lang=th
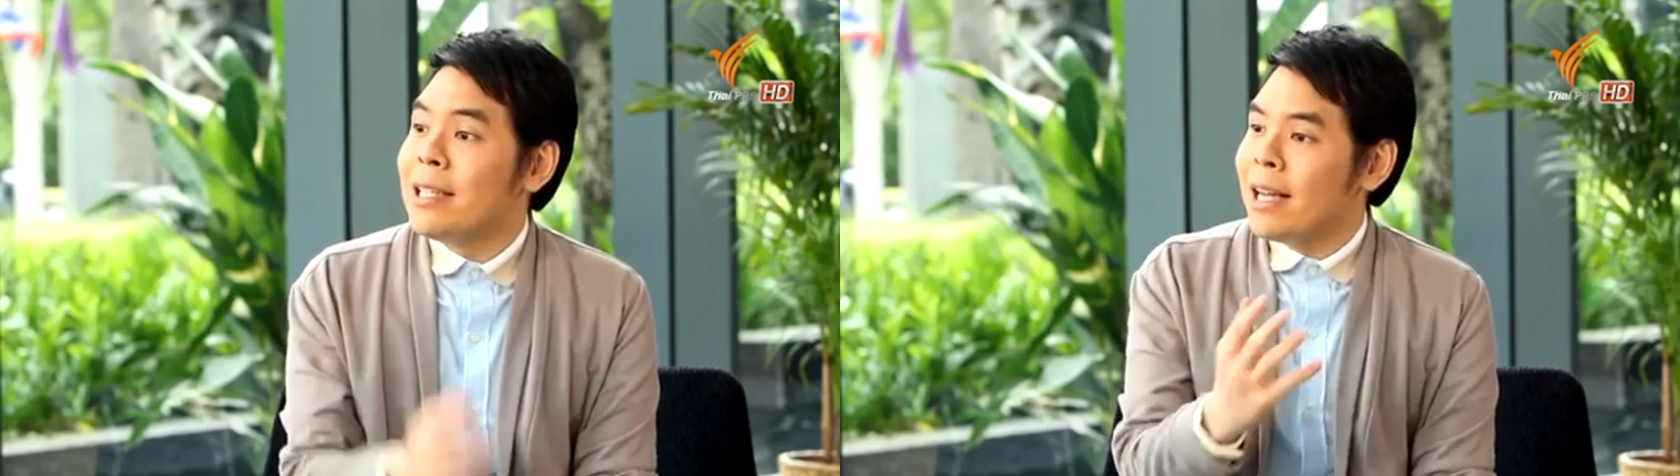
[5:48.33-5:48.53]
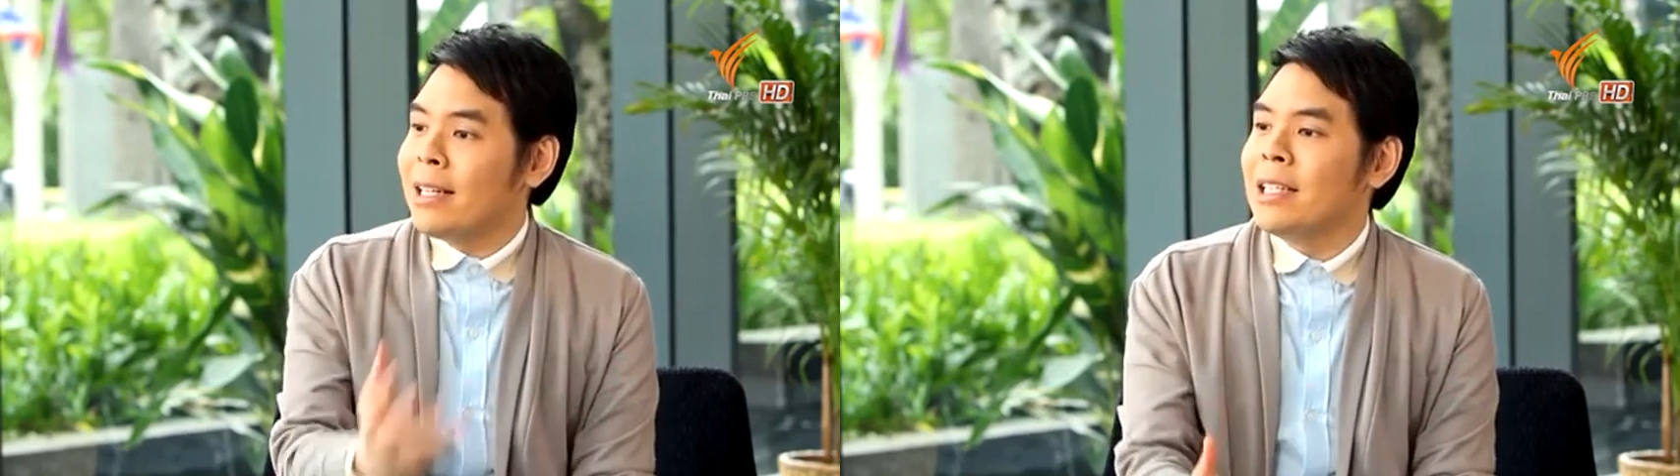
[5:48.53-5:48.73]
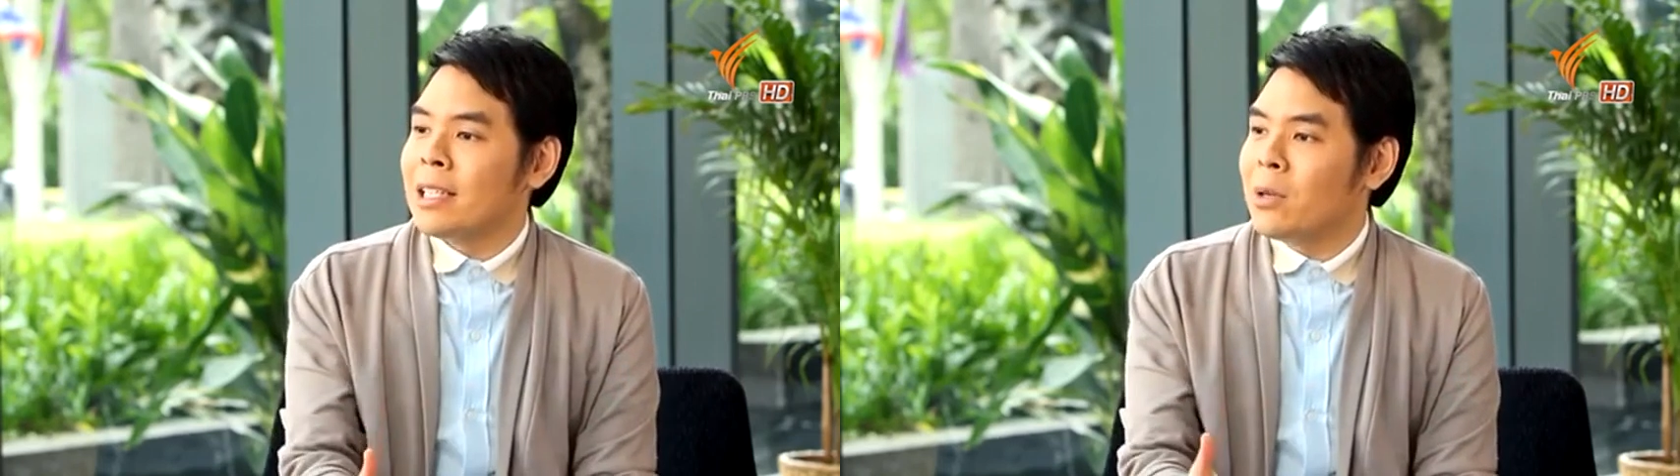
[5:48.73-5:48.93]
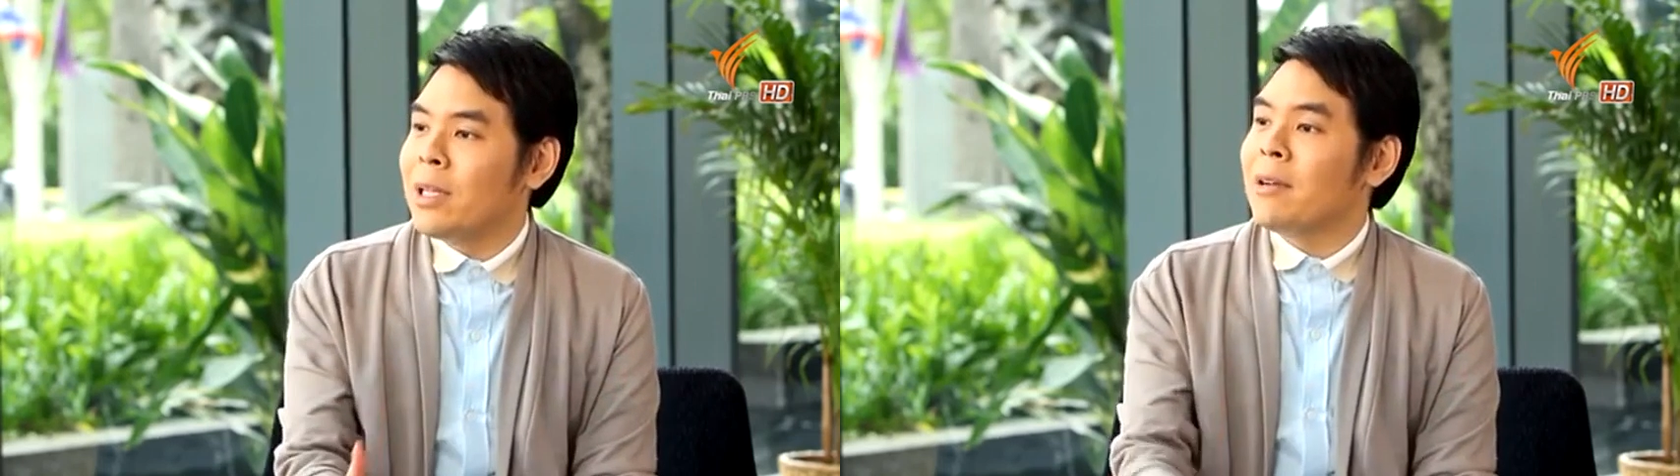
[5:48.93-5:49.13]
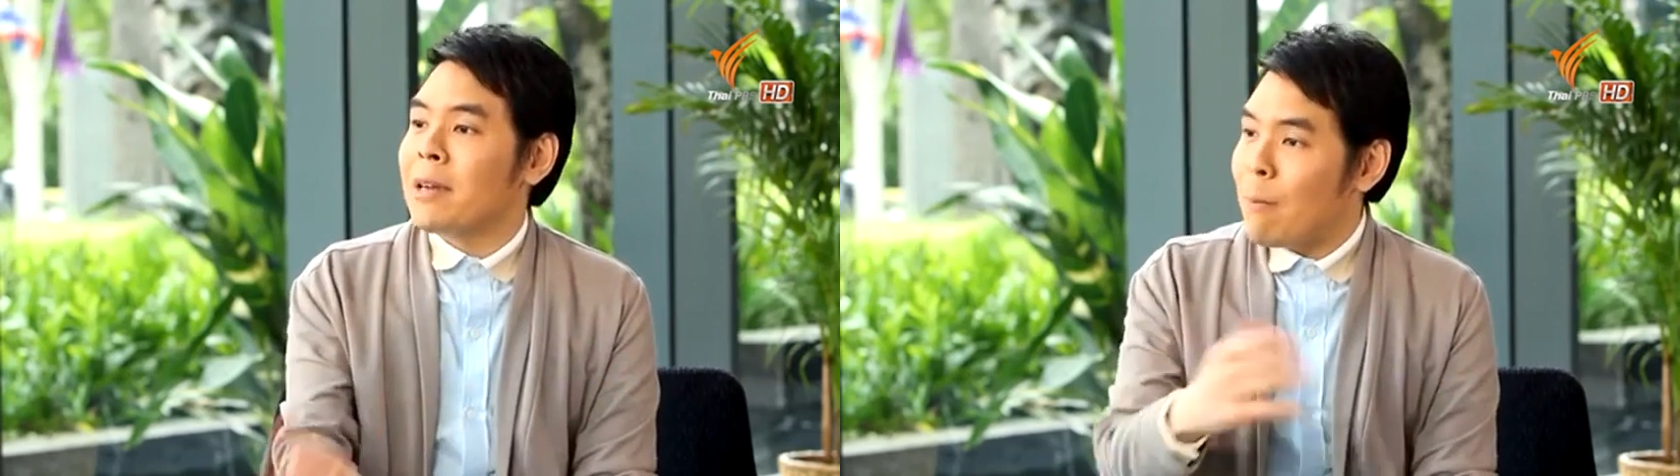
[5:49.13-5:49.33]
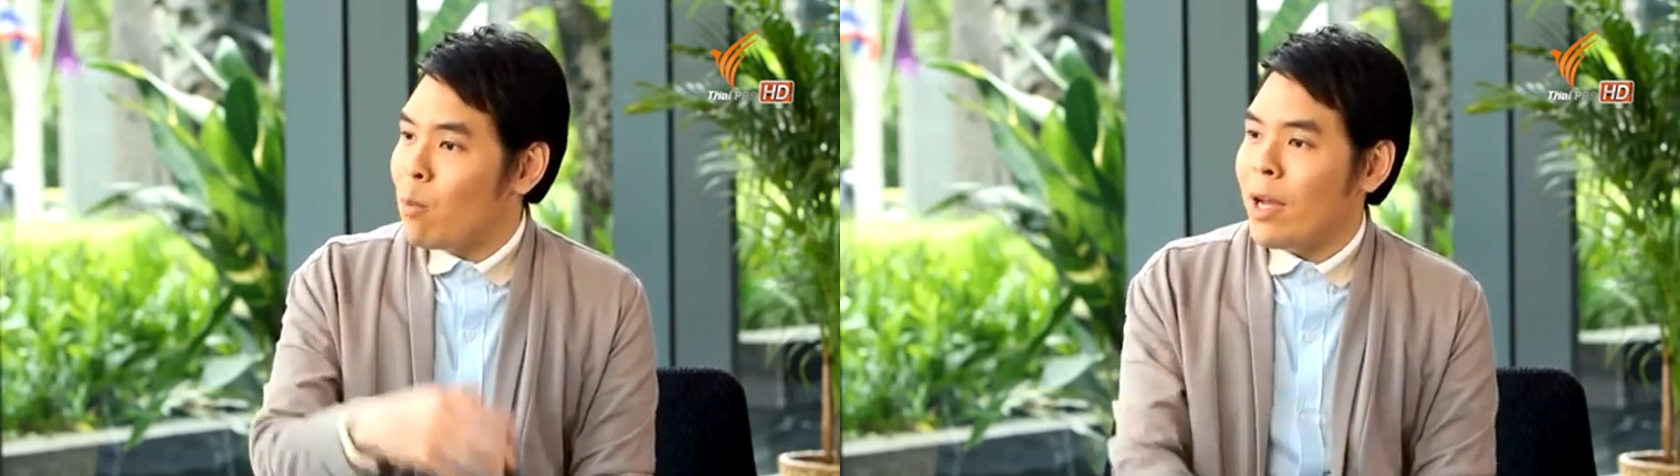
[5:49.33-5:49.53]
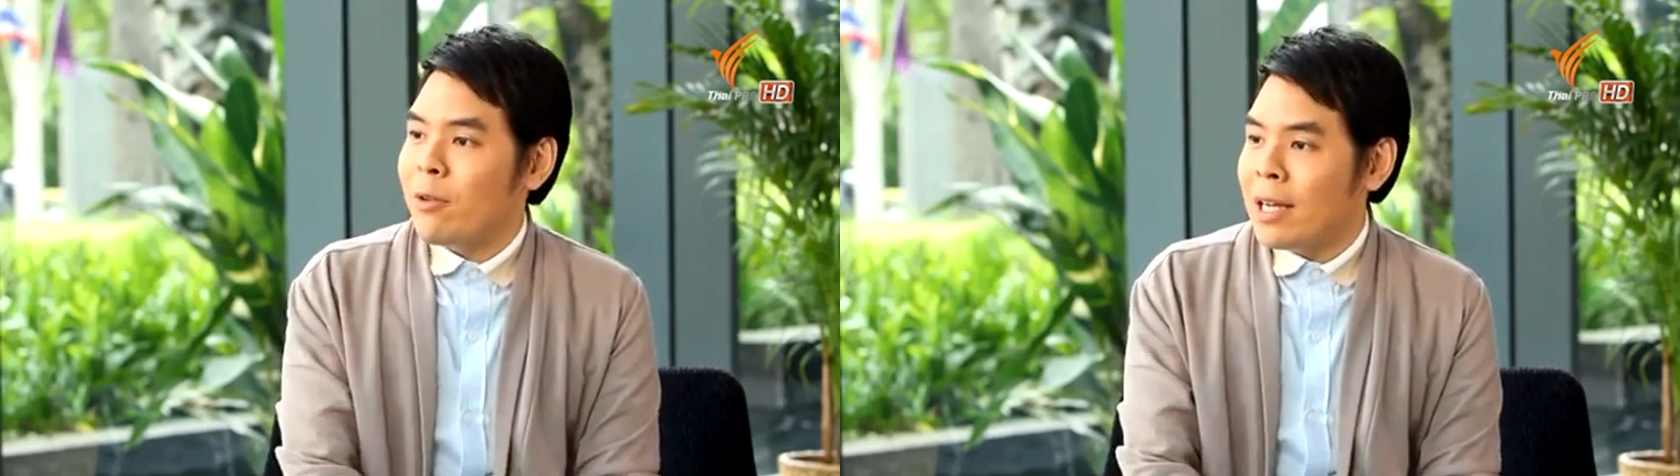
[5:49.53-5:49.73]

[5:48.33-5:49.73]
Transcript: เสี่ยงที่จะต้องได้รับไว